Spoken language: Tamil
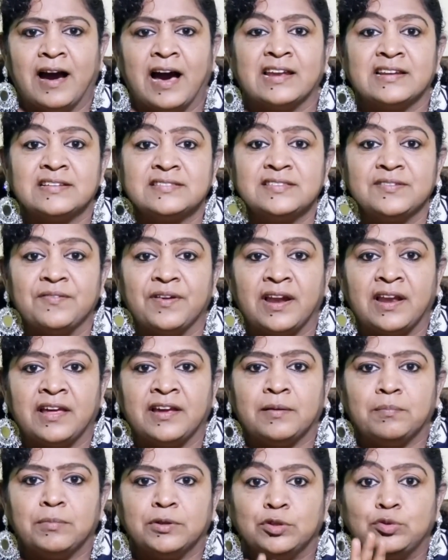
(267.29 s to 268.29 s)
அரசு வேலை
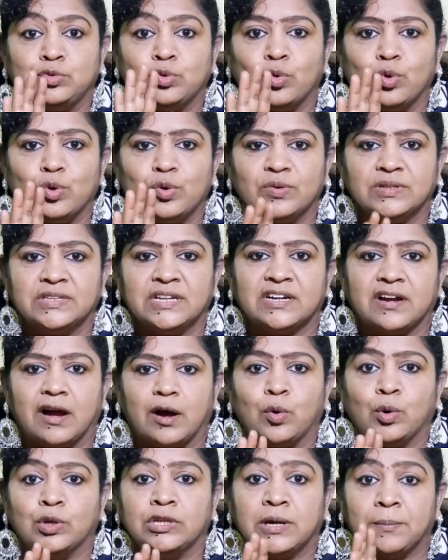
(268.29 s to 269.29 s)
என்பது
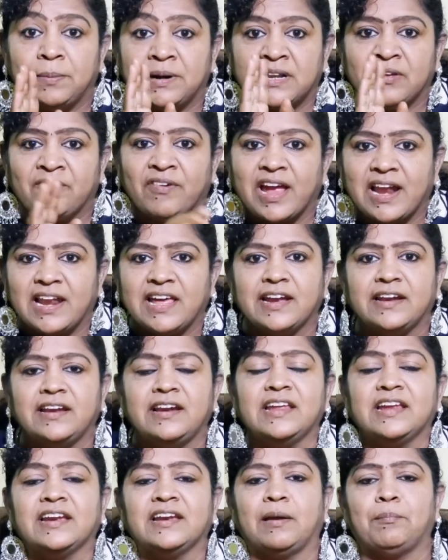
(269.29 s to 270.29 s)
தூங்குவதற்காக ஒதுக்கப்பட்ட வேலை என்று
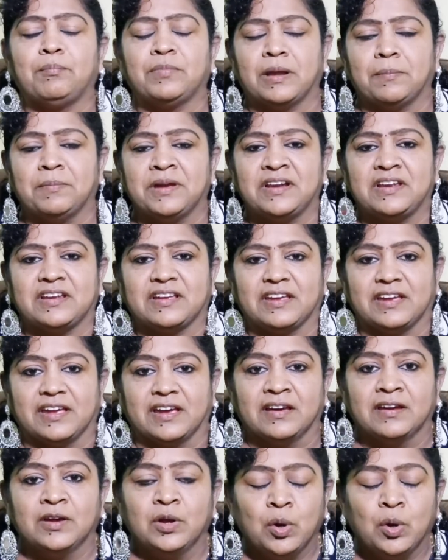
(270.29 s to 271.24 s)
நீங்கள் நம் நம்பிட்டு இருக்கீங்க